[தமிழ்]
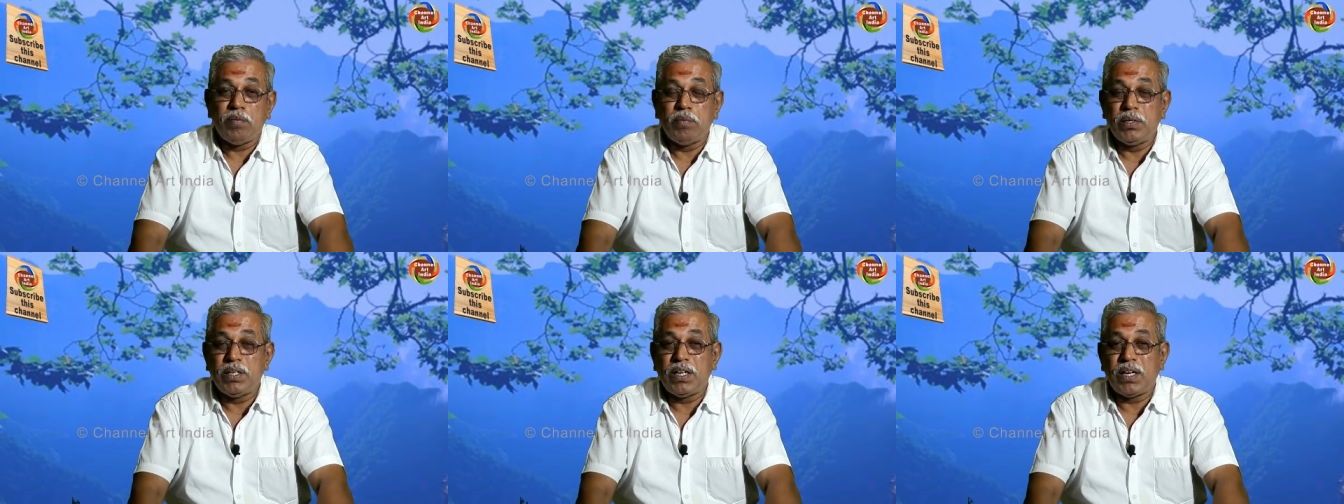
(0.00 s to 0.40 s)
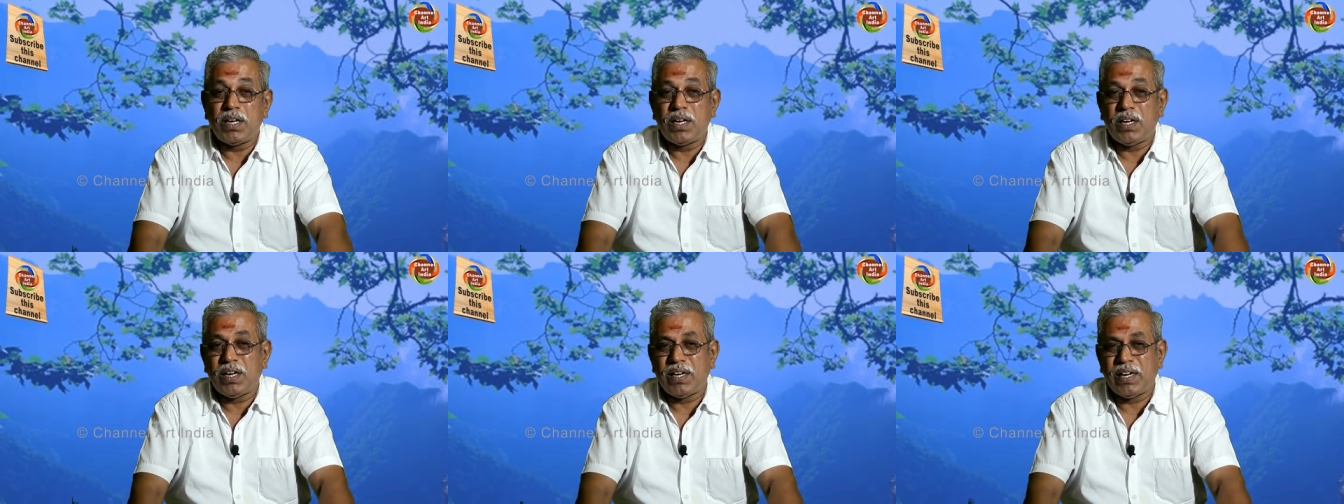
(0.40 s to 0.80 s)

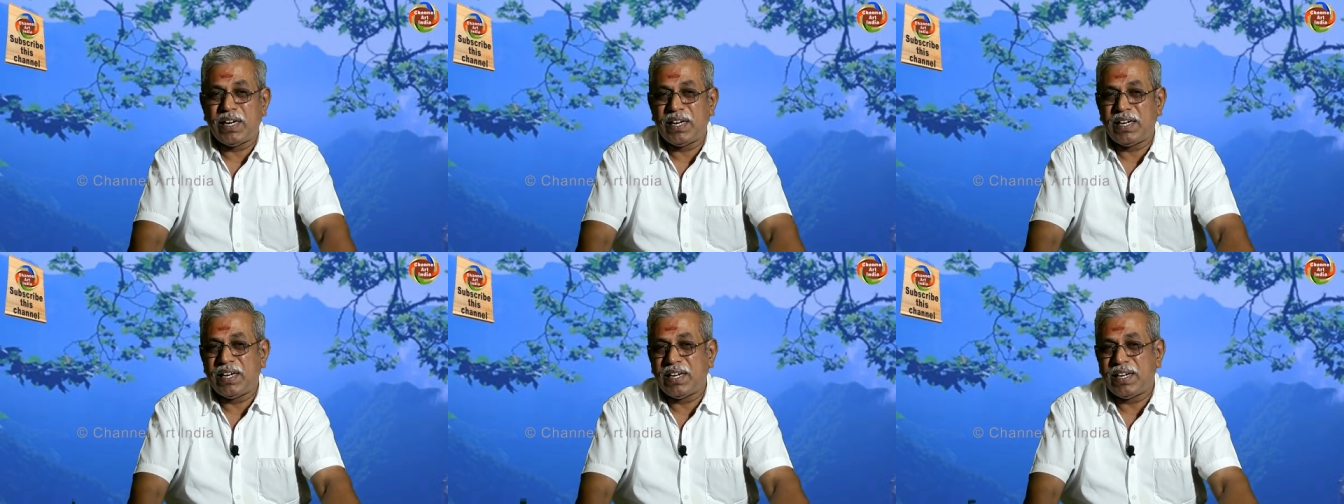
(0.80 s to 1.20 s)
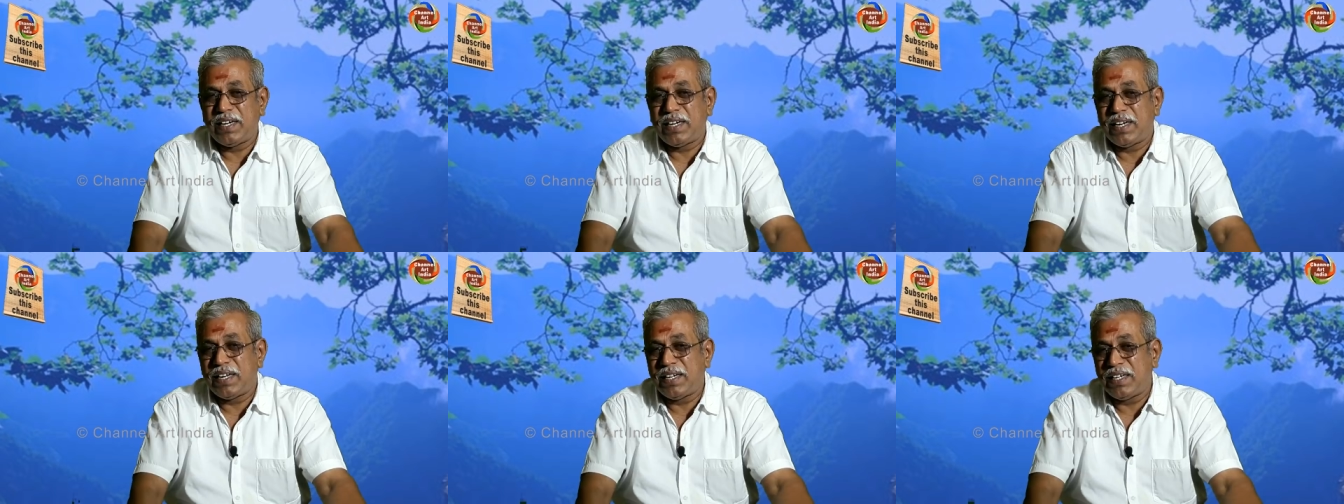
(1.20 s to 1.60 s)
மிருகங்கள்லாம் நட நட
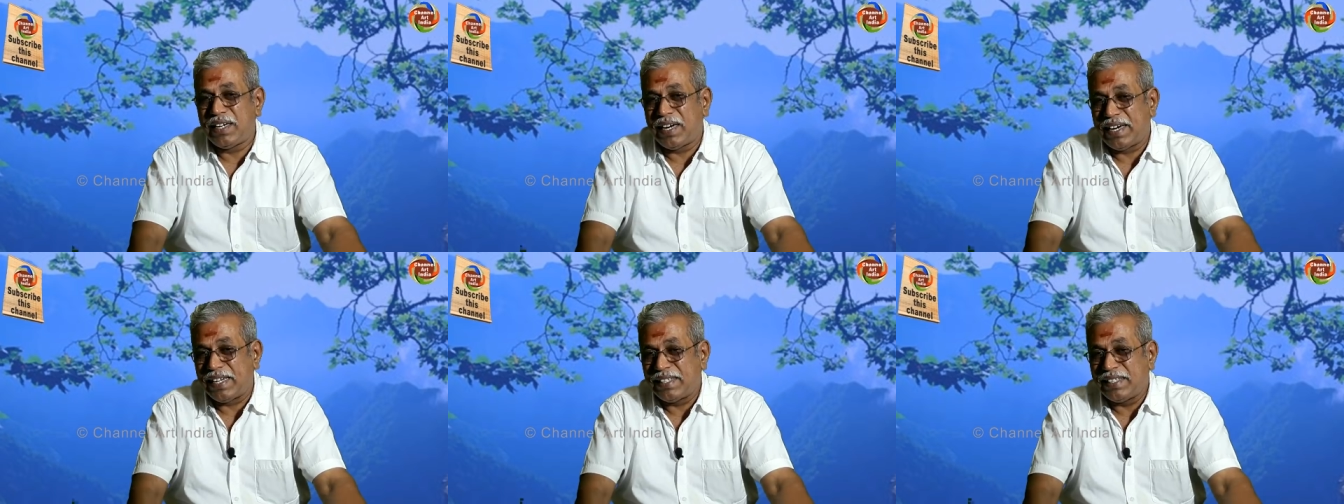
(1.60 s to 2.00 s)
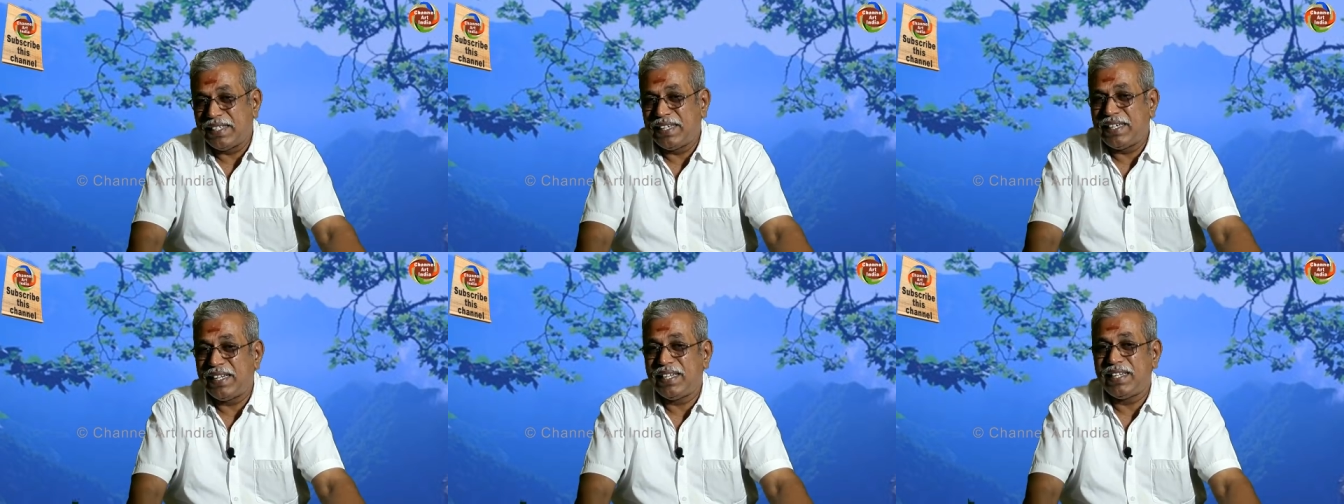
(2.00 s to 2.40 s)
நடன்
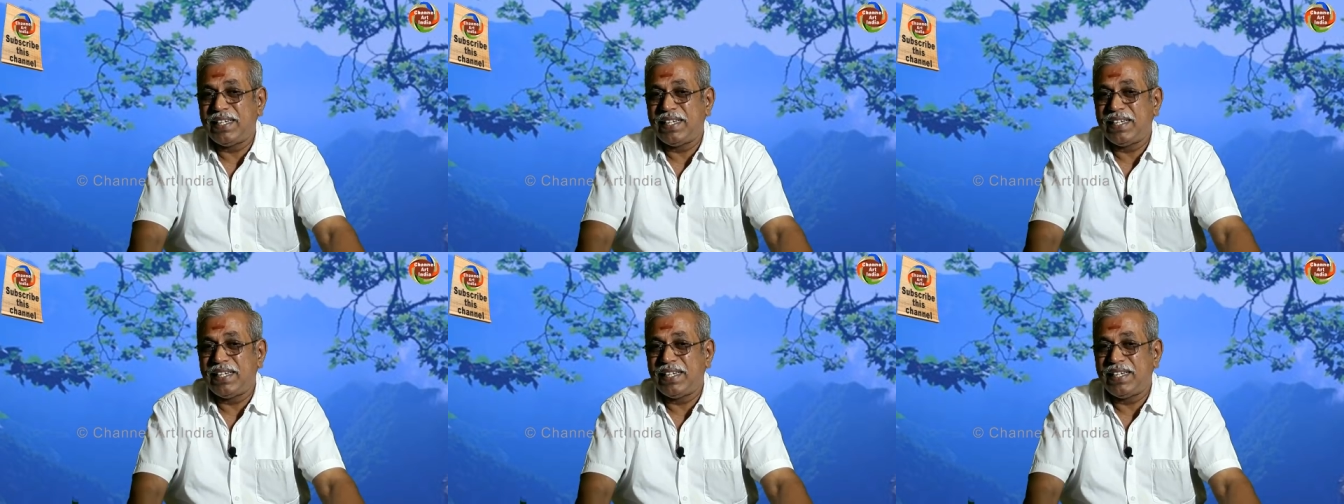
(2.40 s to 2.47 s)
நடந்துகிட்டே